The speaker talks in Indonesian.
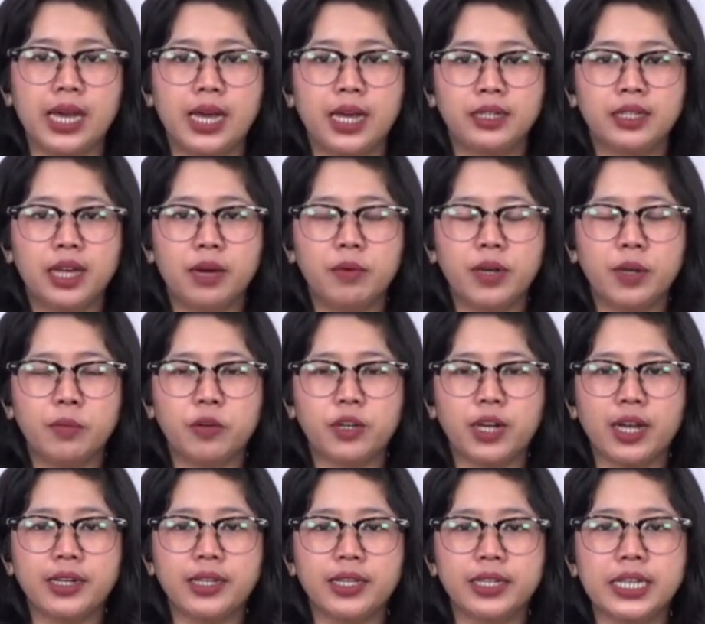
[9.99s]
yang
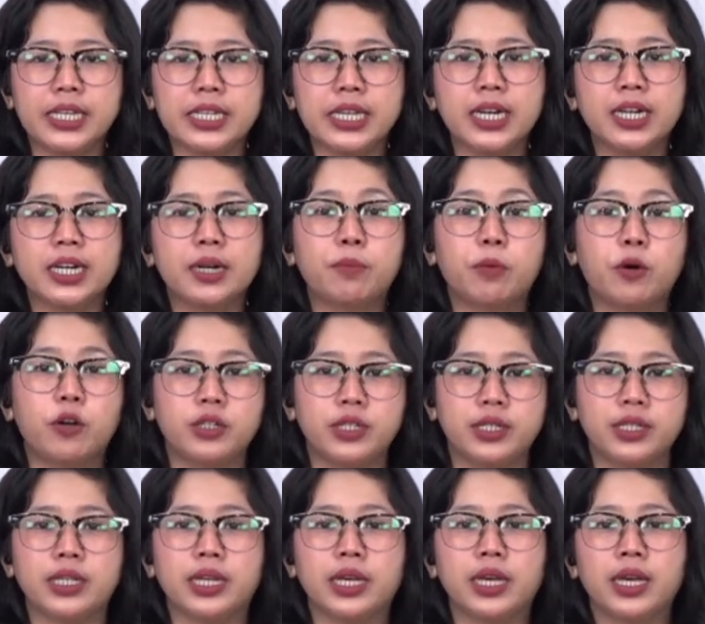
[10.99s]
melaporkan dirinya ke
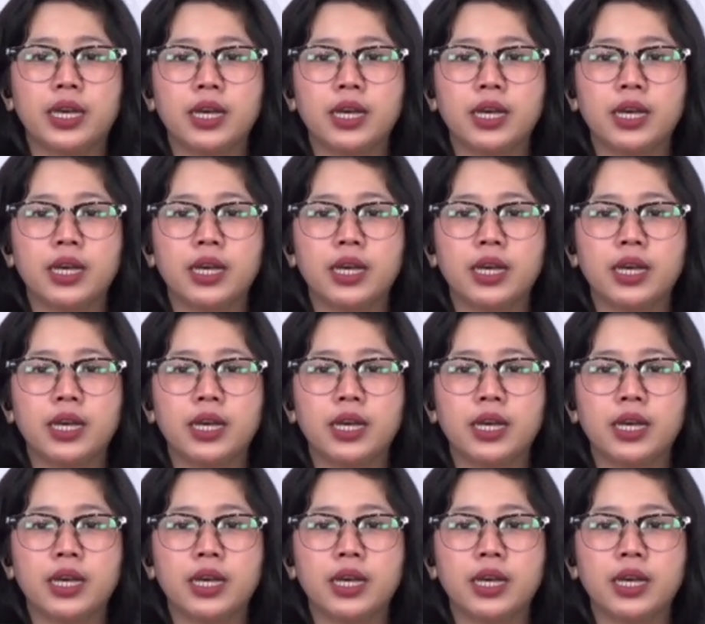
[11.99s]
polisi.